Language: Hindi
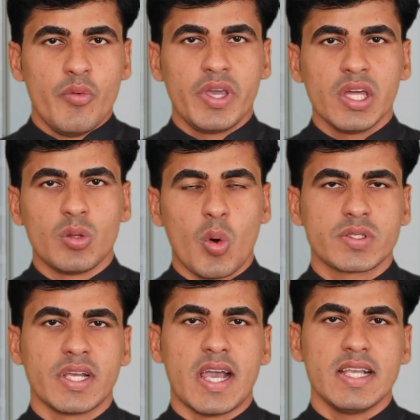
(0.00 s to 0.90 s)
विगत
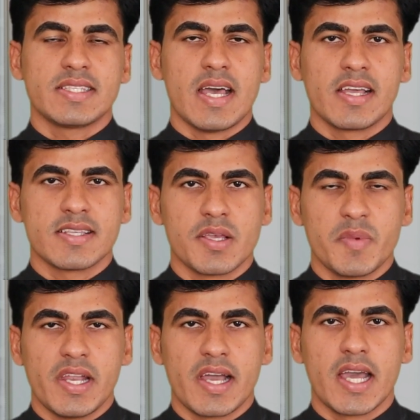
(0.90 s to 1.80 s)
दो से ढाई साल का
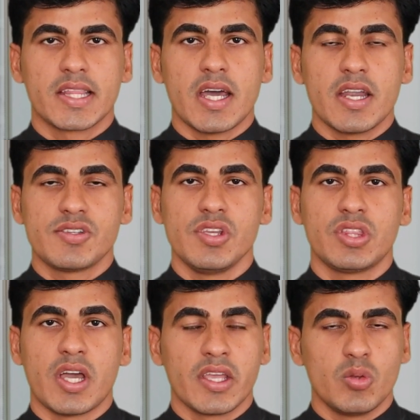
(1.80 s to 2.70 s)
समय लगातार
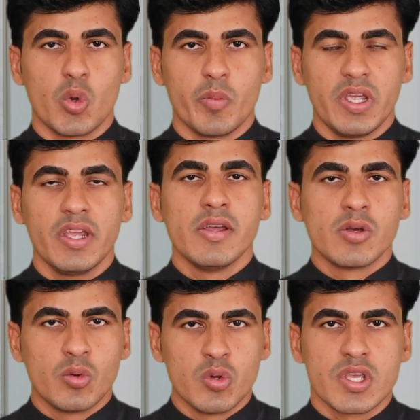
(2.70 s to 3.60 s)
चिंता के दौर में
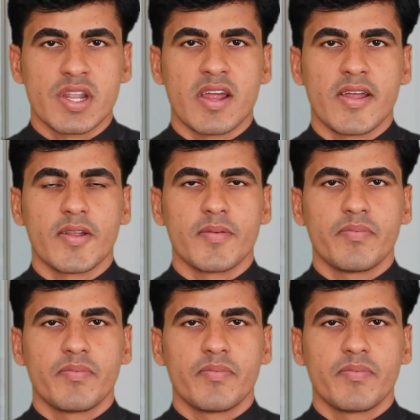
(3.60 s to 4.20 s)
गुजर रहा